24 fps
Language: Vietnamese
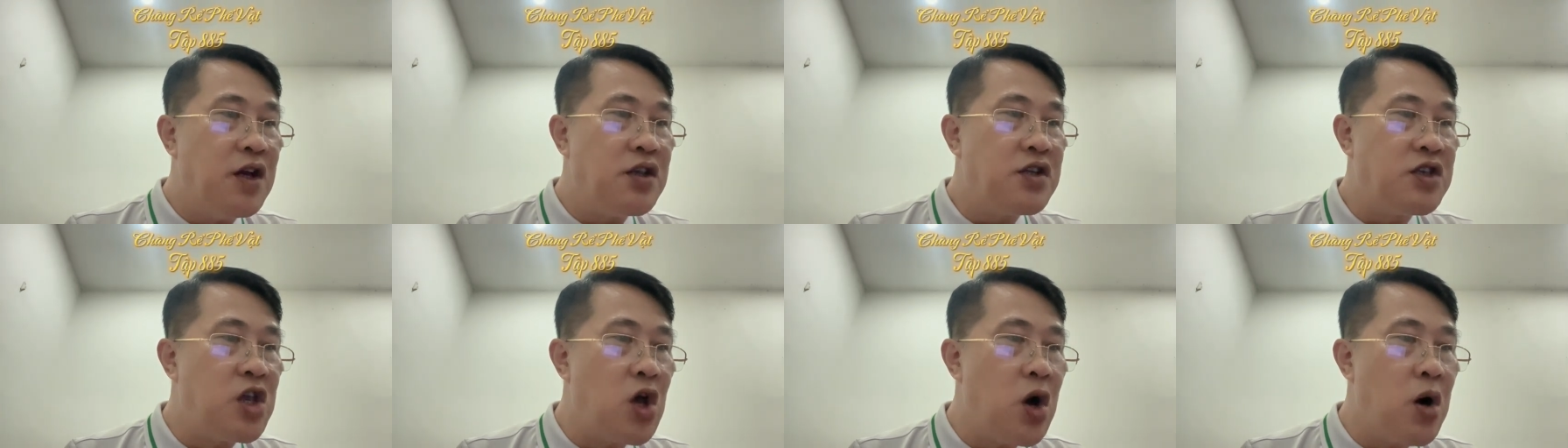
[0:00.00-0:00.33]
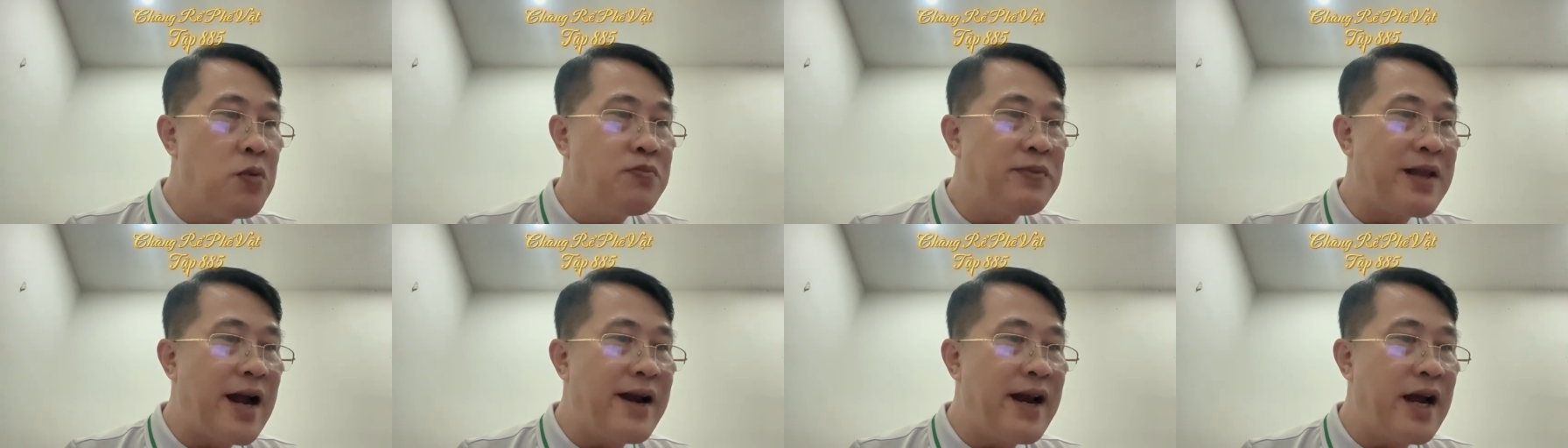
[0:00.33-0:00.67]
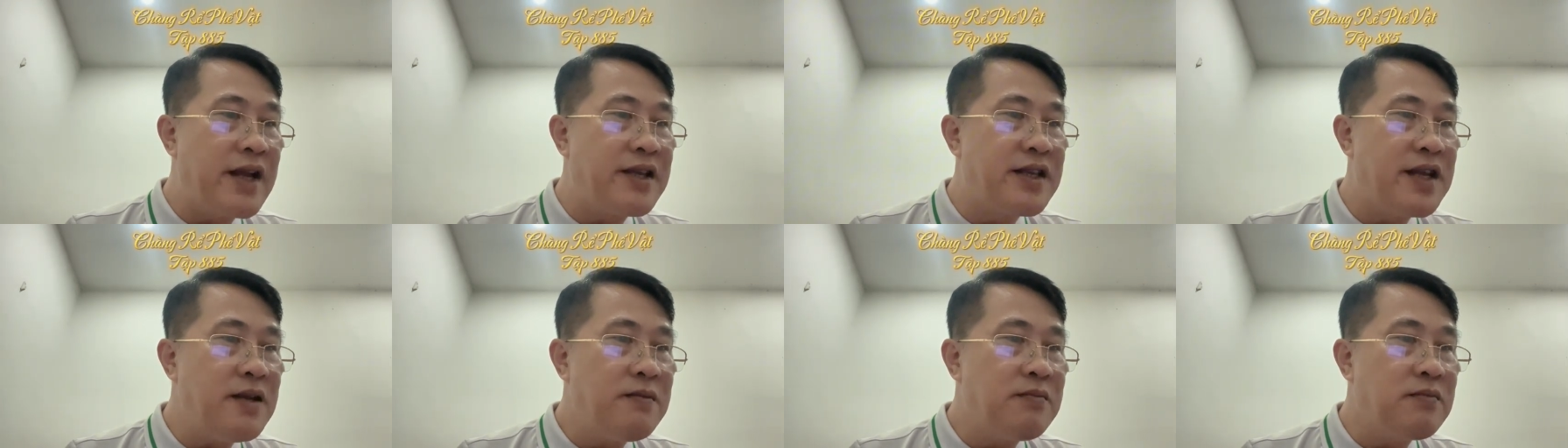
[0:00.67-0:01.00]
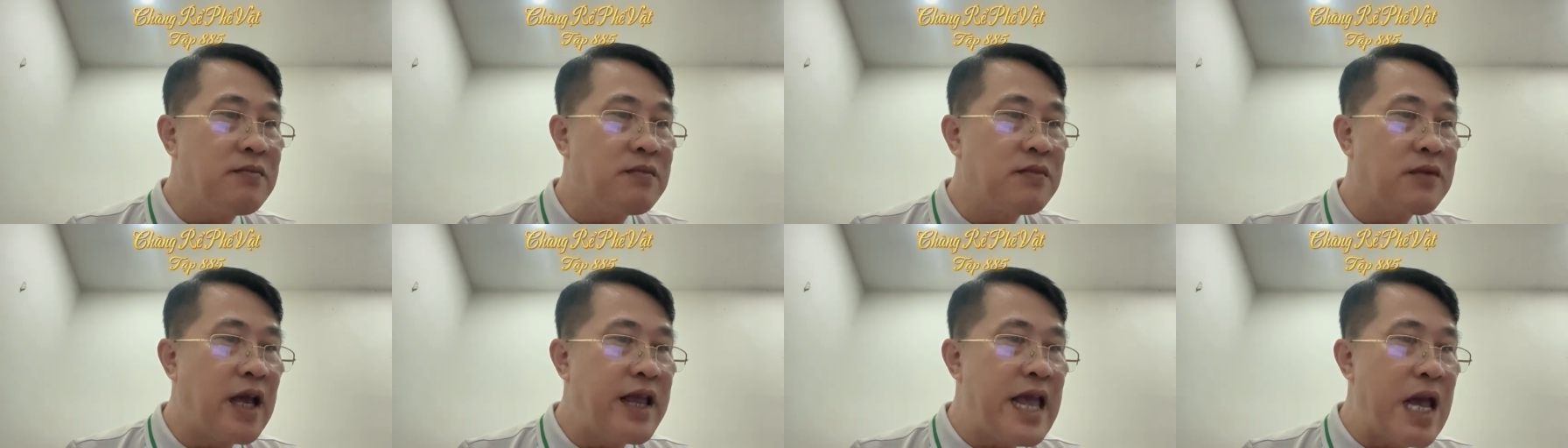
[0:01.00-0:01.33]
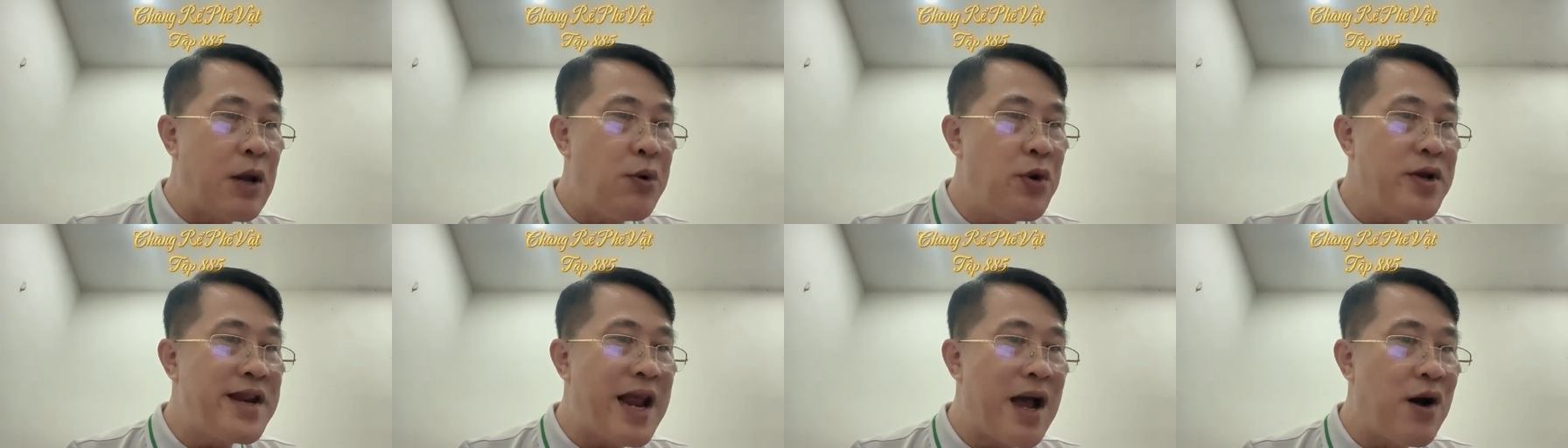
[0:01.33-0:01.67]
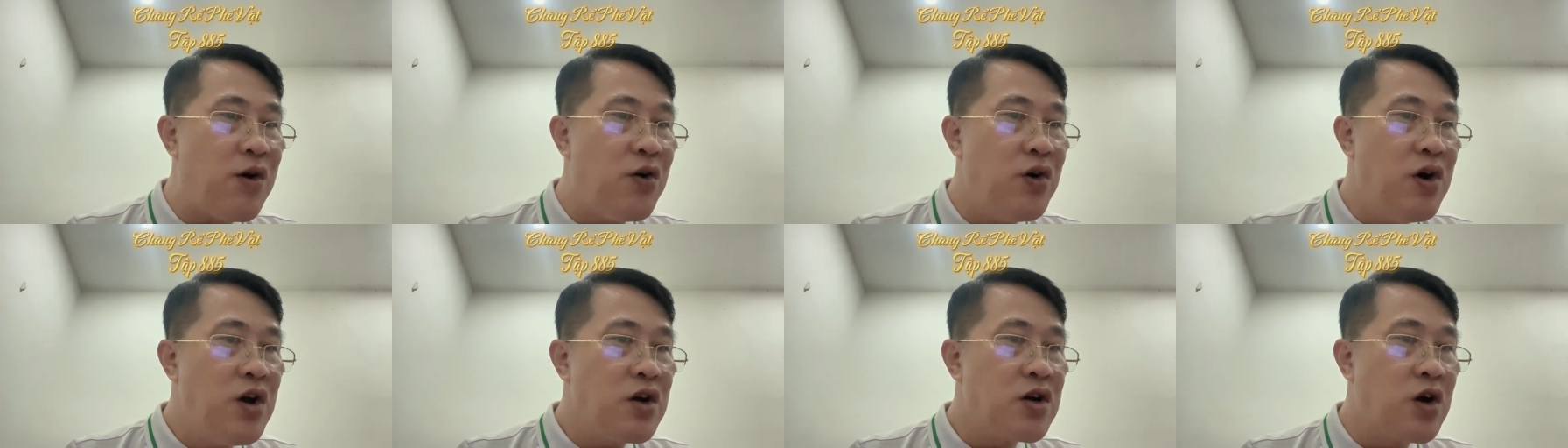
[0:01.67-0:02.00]
Dù ông ta đã chết, thế gia huyết
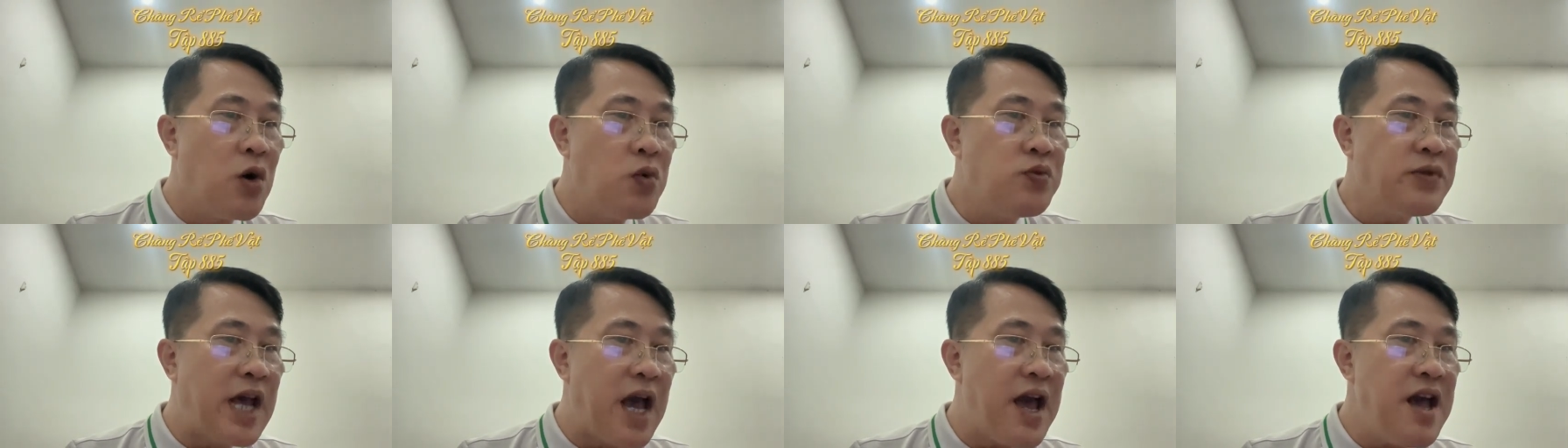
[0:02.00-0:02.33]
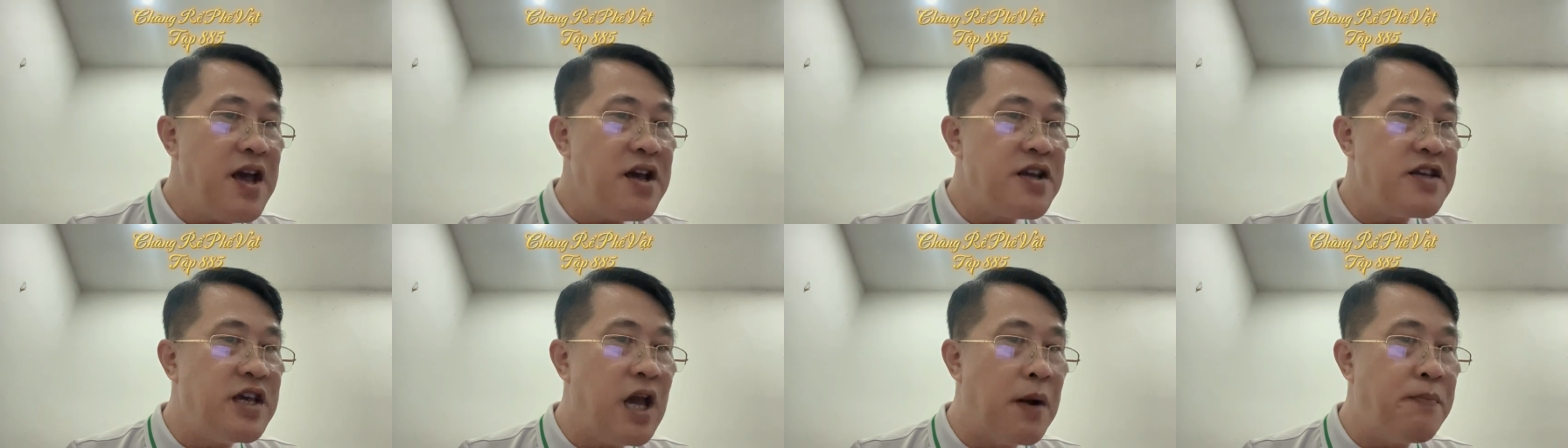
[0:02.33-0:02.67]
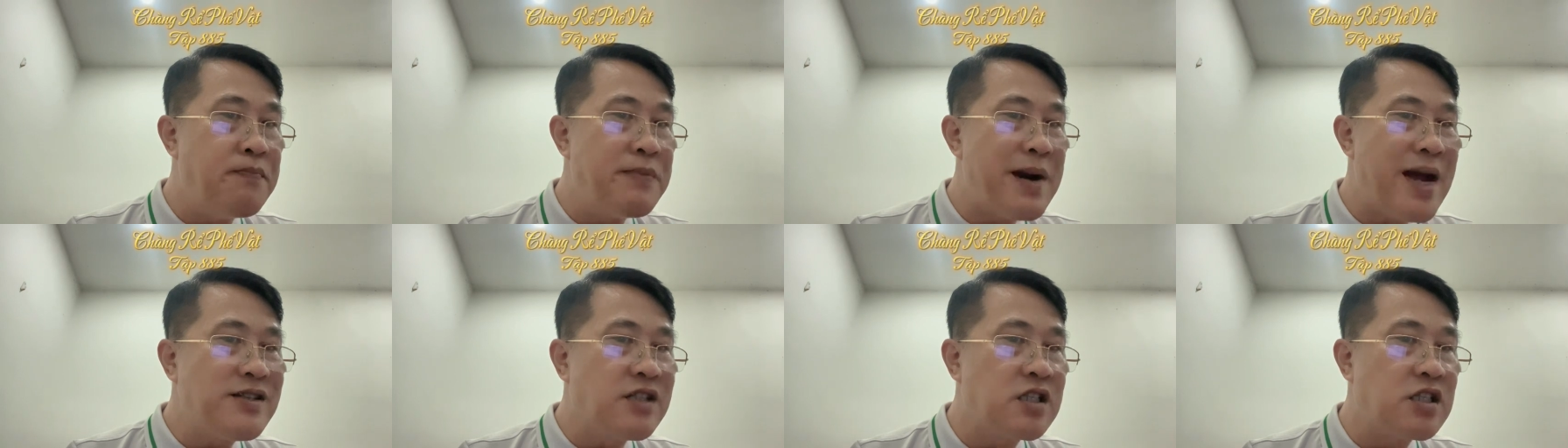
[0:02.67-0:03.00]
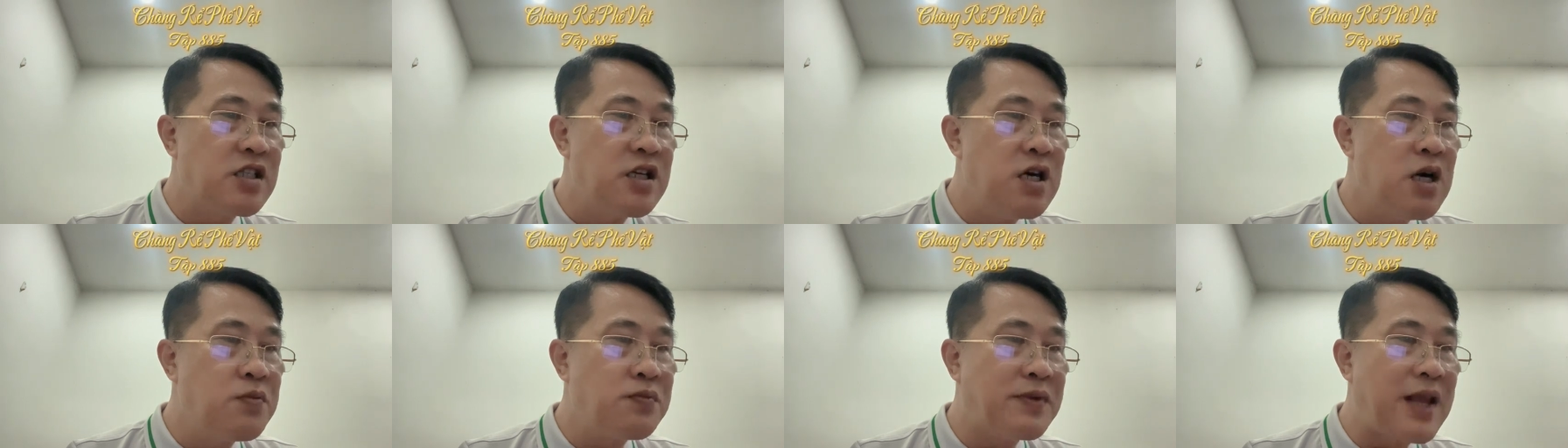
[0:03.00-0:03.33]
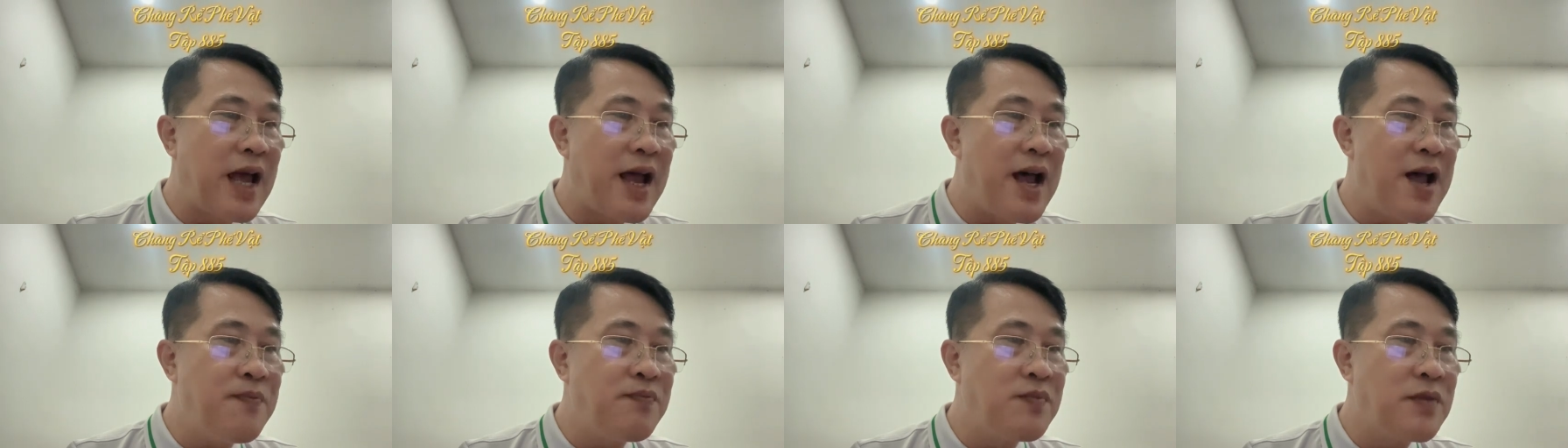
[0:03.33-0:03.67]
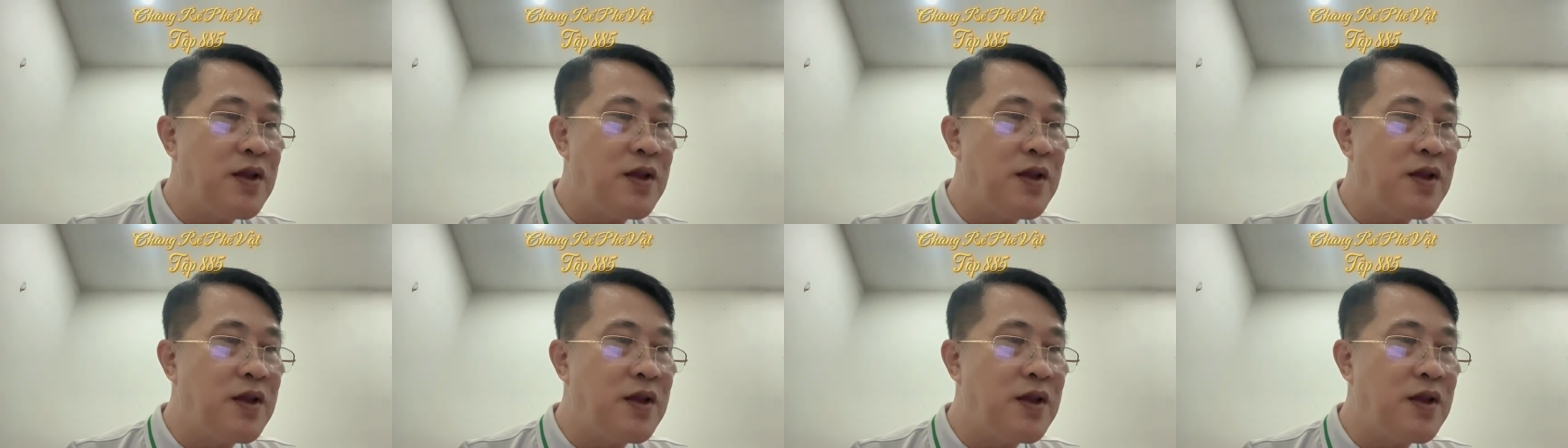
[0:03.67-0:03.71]
đau cũng sẽ dẫm nát xương ông ta.